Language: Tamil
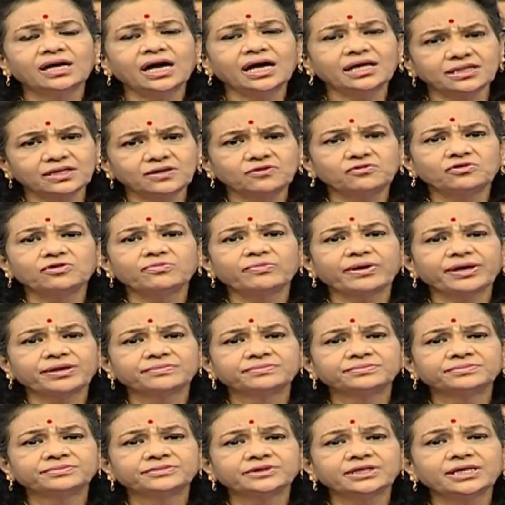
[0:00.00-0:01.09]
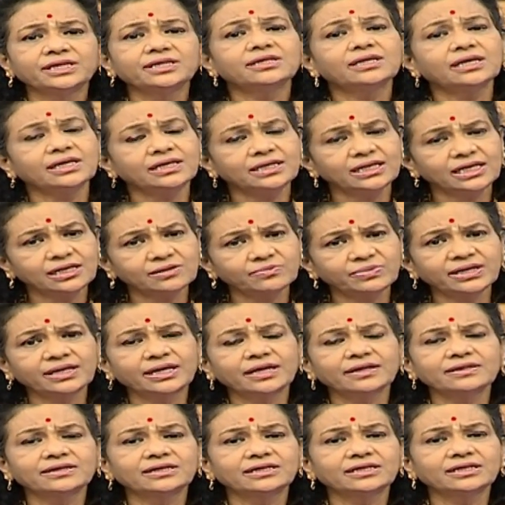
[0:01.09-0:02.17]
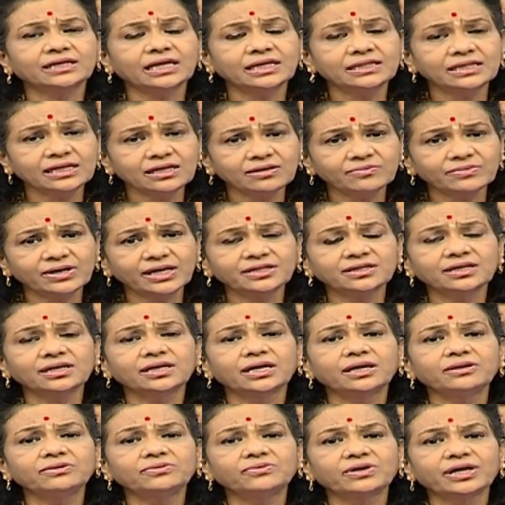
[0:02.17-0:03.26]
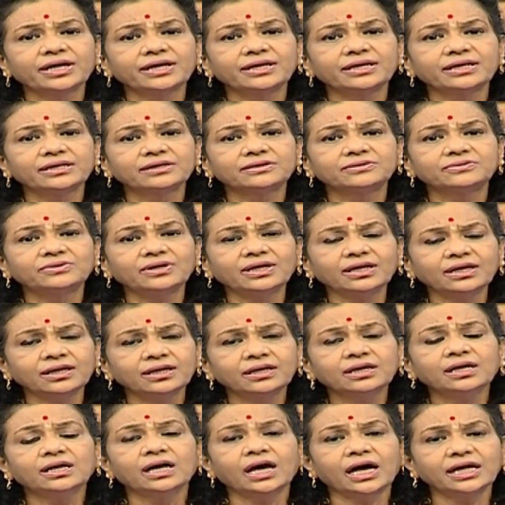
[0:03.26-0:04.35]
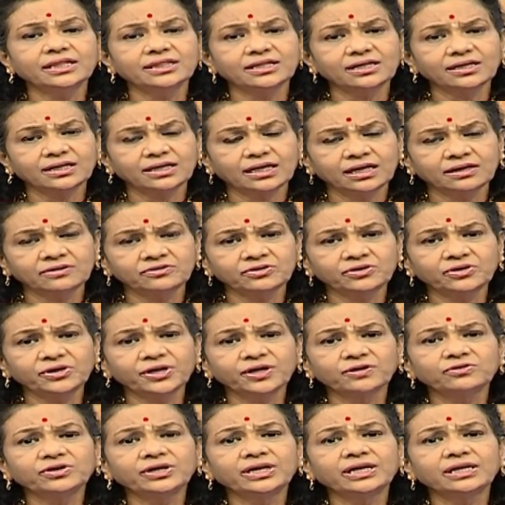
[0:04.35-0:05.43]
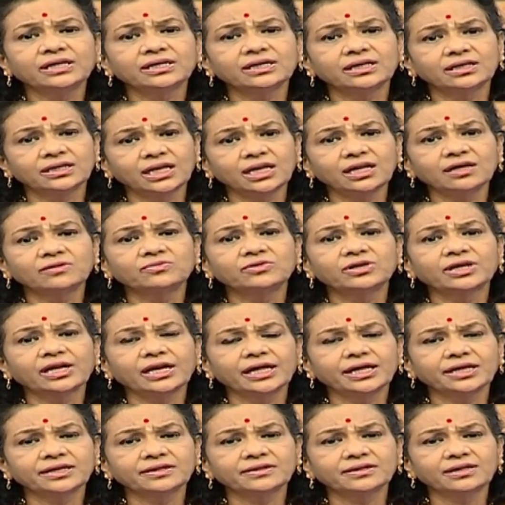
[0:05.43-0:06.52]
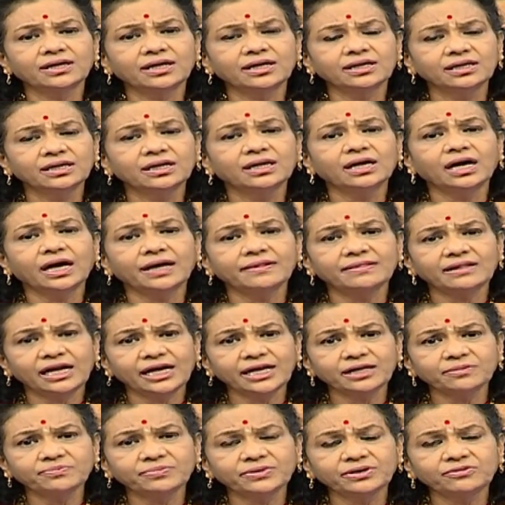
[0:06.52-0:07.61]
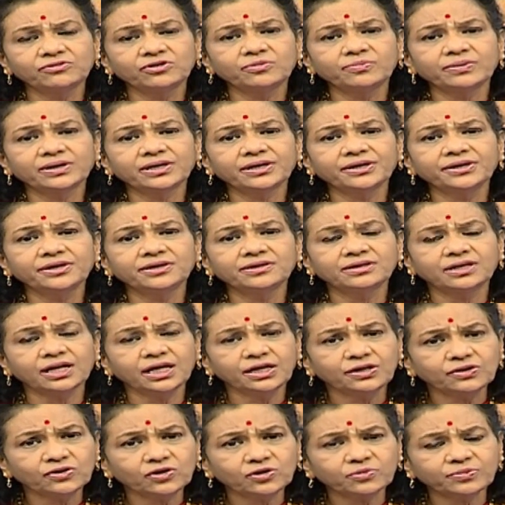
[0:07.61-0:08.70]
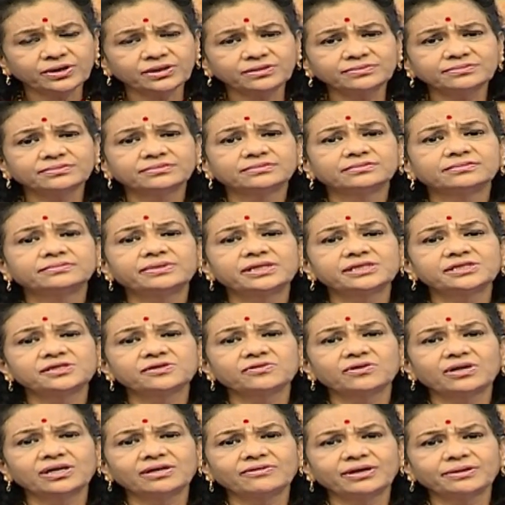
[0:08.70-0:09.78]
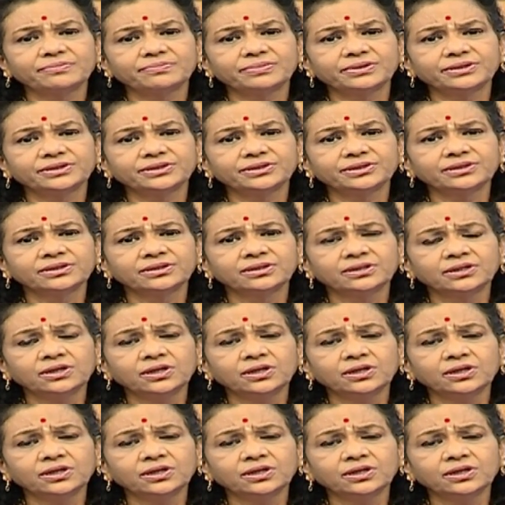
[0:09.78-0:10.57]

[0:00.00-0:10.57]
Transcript: அதுதான் உண்மை இதுதான் இயல்பாக நடந்துக்கிட்டு இருக்கு அதே மாதிரி தான் கருக்குழாய்கள் கூட அந்த கணவருடைய உயிரணுக்கள் நல்ல முறையில் இருந்தால் அந்த அடைப்பு ஒரு பக்கம் இருந்தனா இன்னொரு பக்கம் பாசிட்டிவாக வாய்ப்பு இருக்குது